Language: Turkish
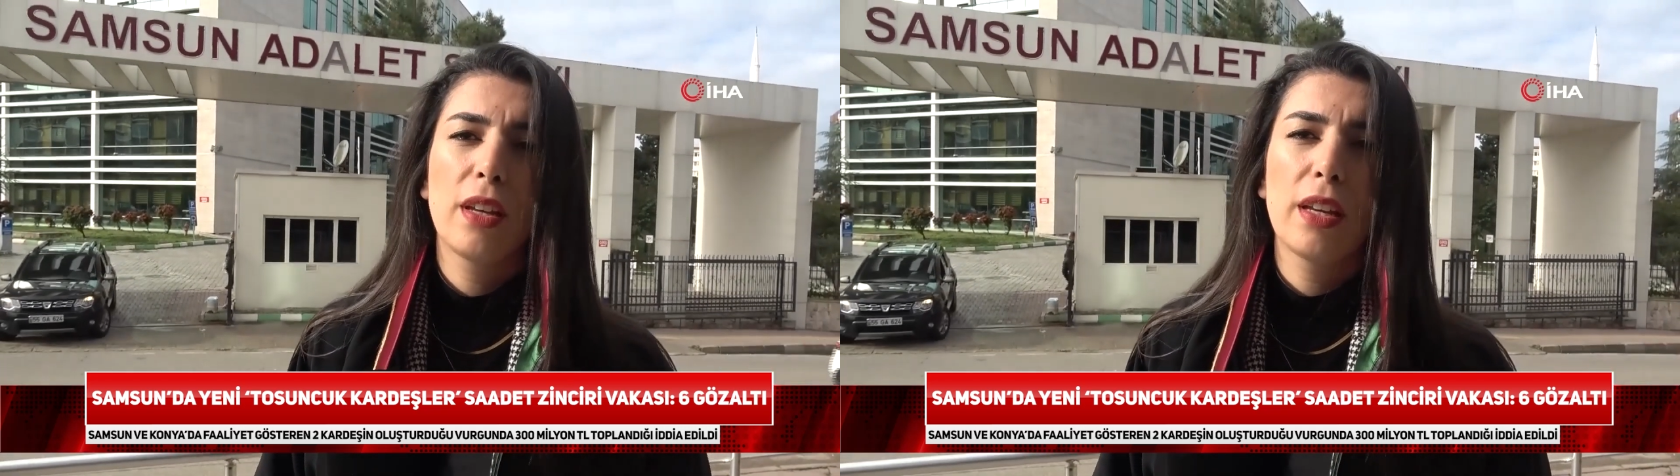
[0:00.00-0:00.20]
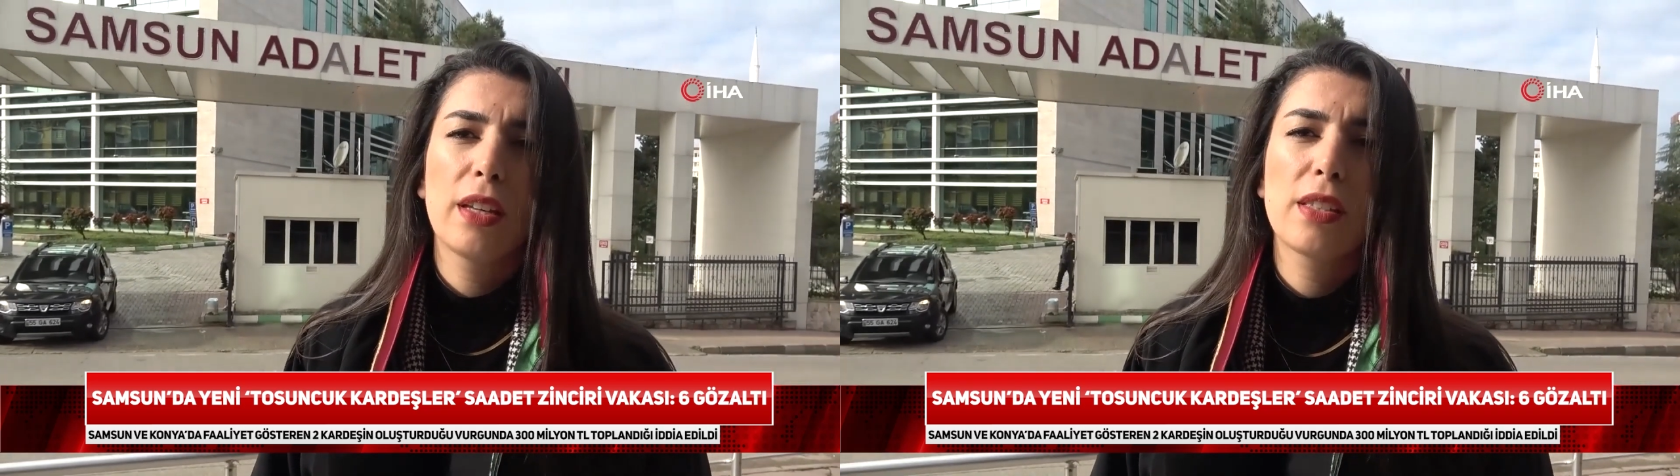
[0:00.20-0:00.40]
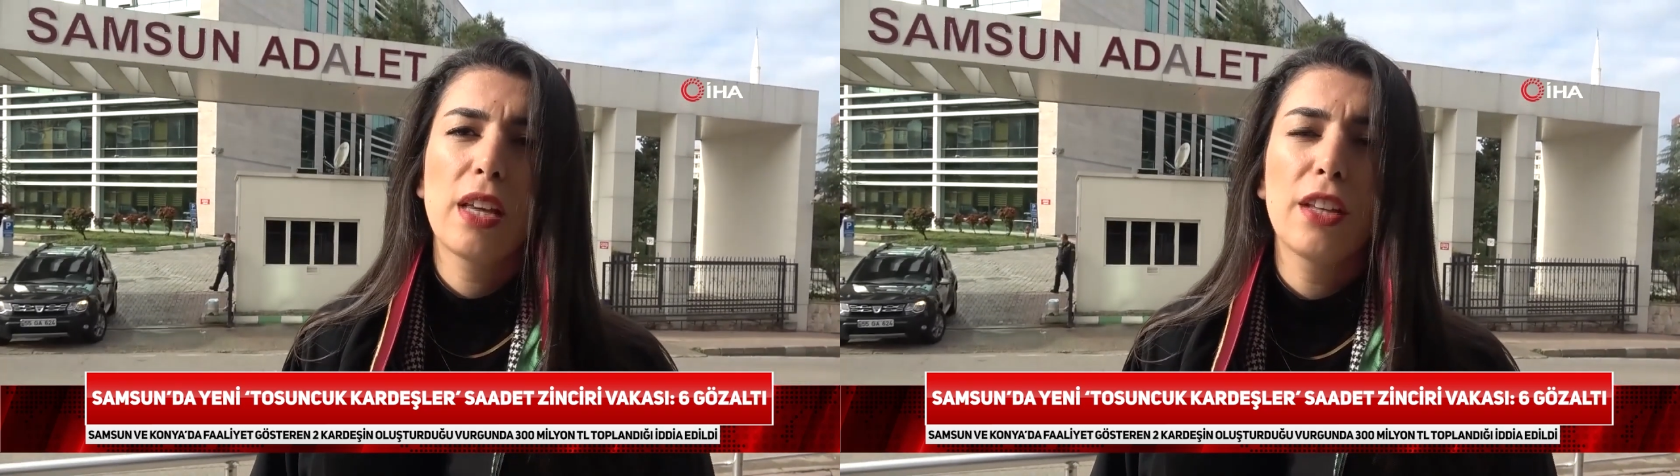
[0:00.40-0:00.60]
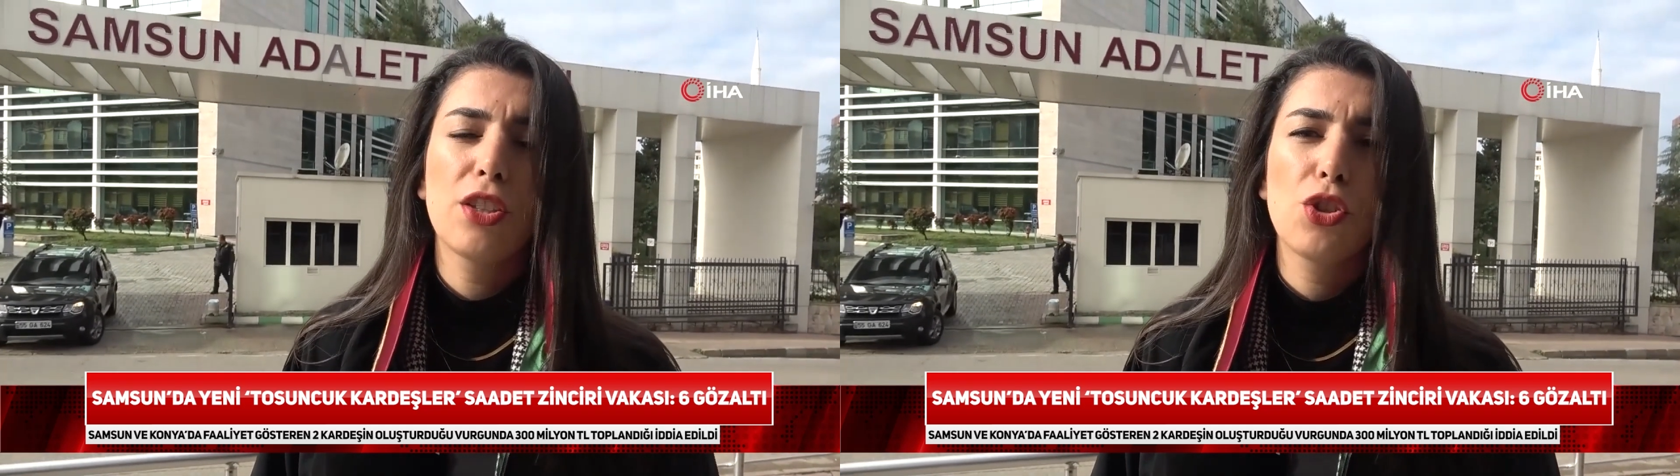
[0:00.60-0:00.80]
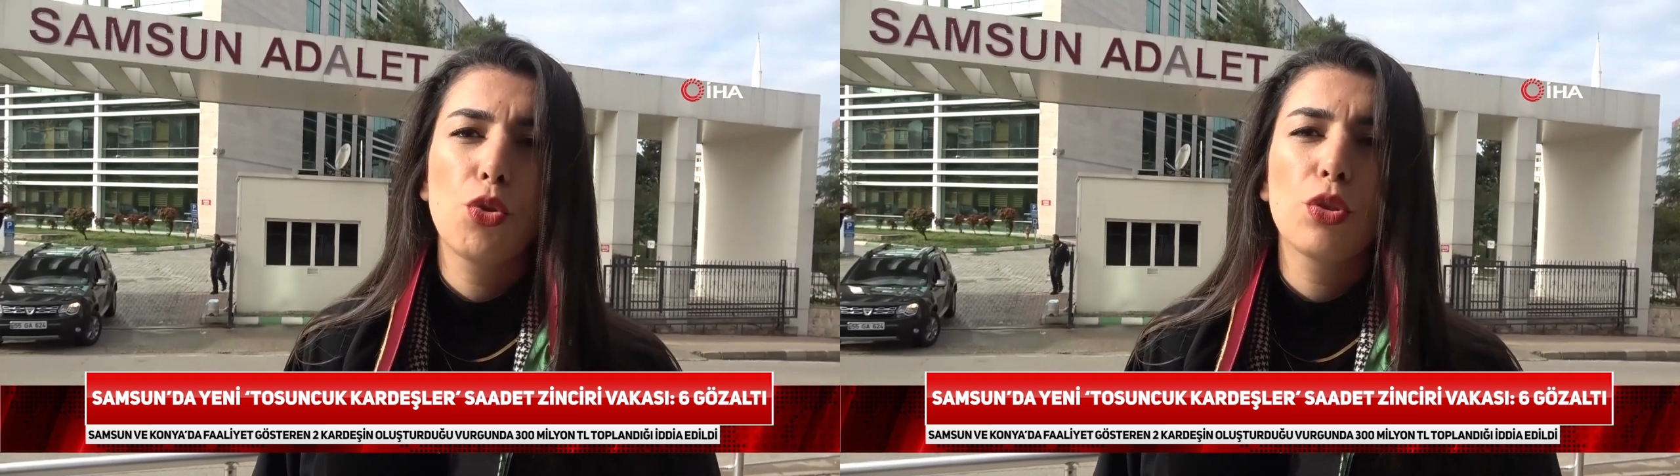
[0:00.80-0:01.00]
Ee,
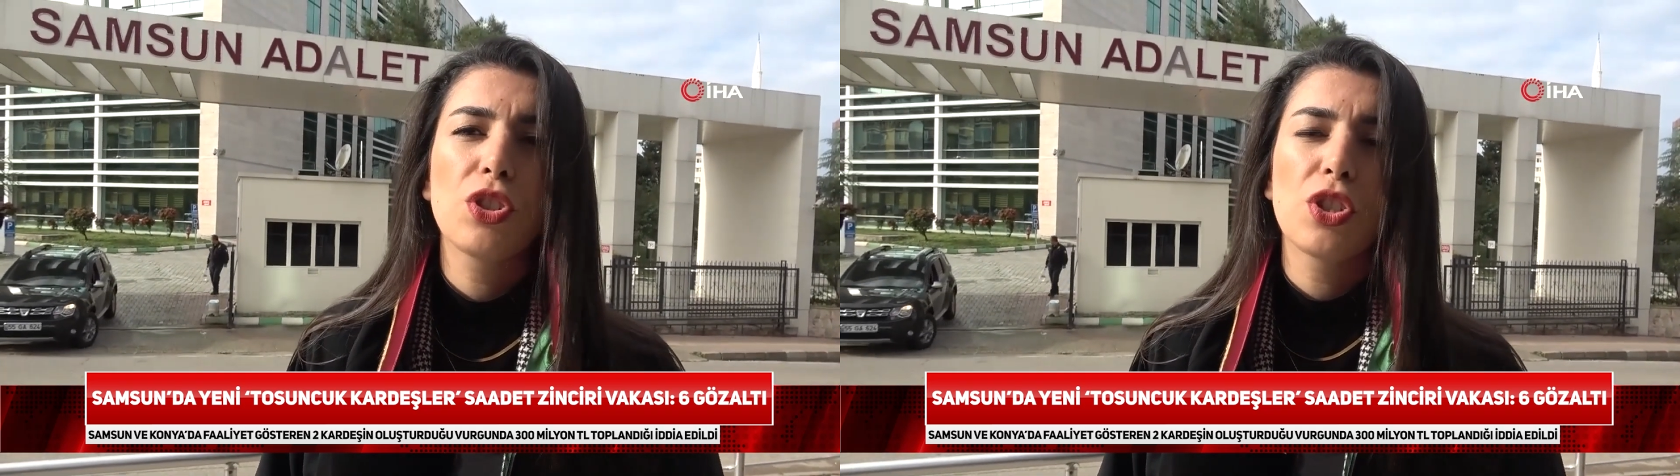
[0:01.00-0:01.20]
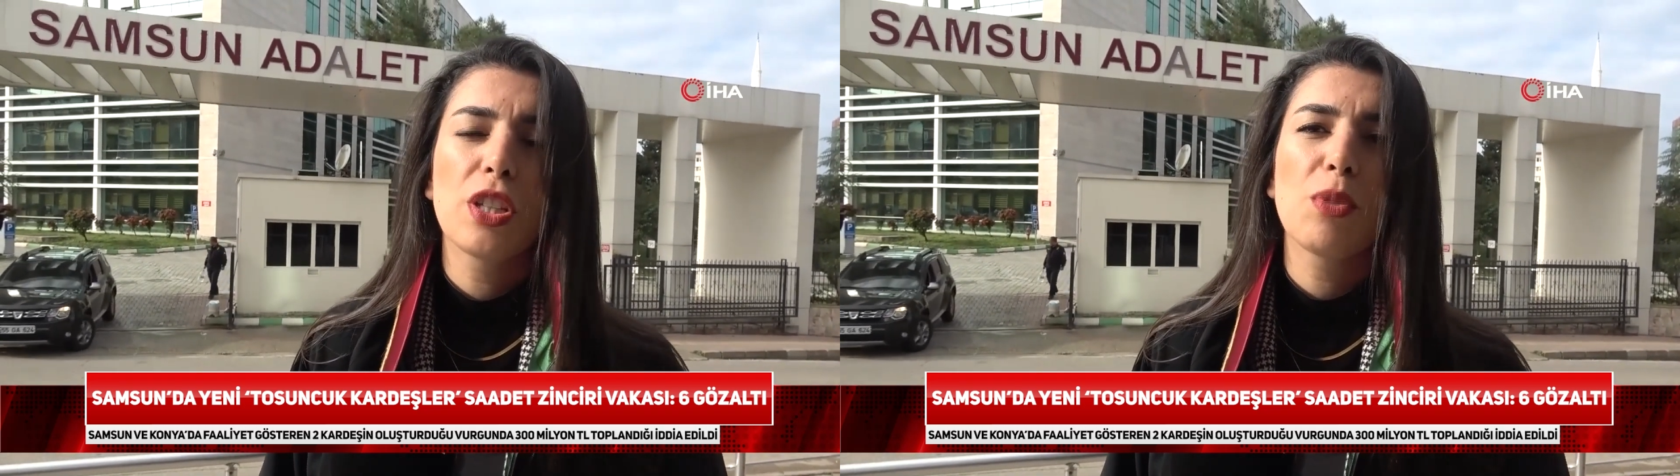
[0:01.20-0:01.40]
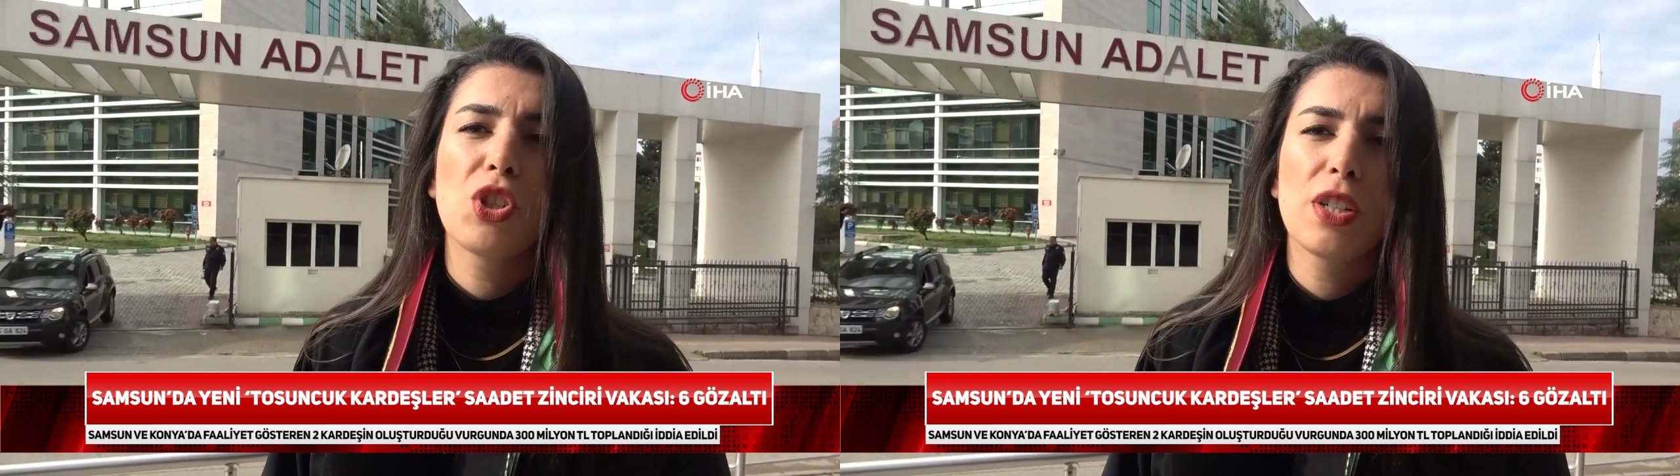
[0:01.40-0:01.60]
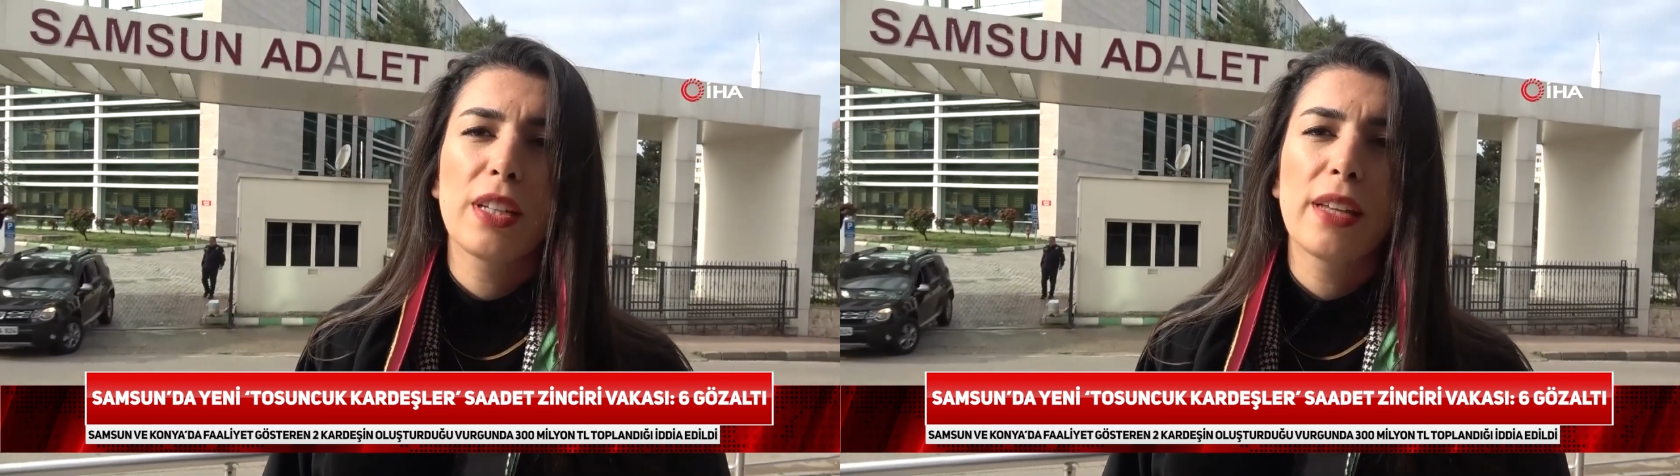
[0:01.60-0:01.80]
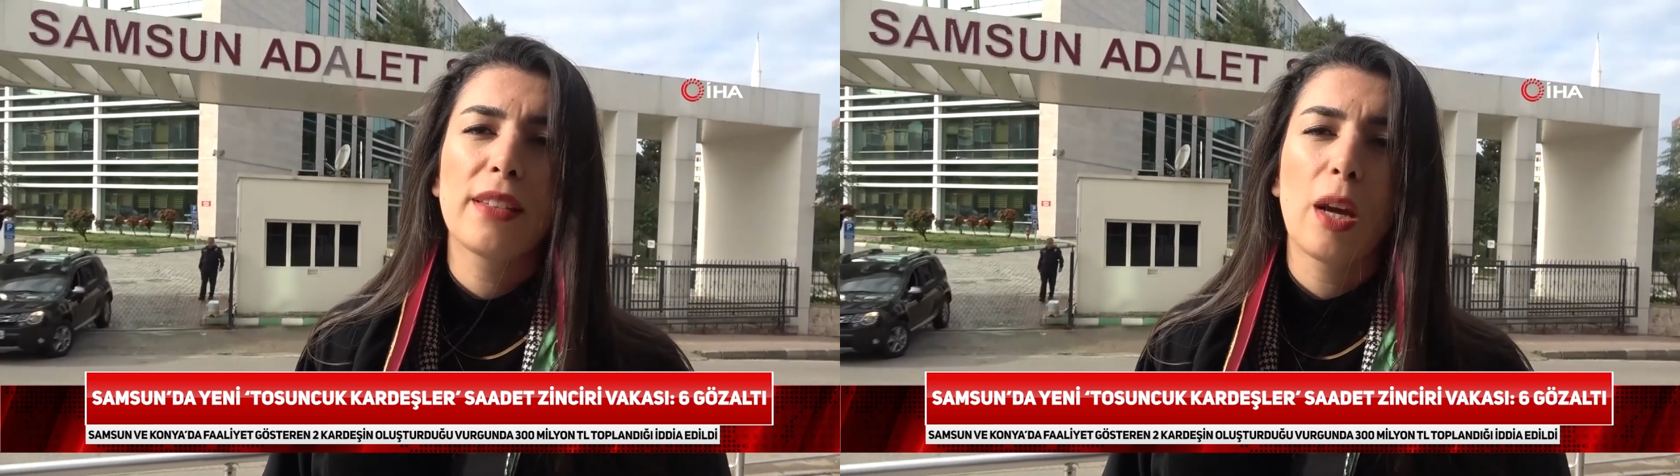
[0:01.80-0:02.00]
sadece yurt dışında bir şirket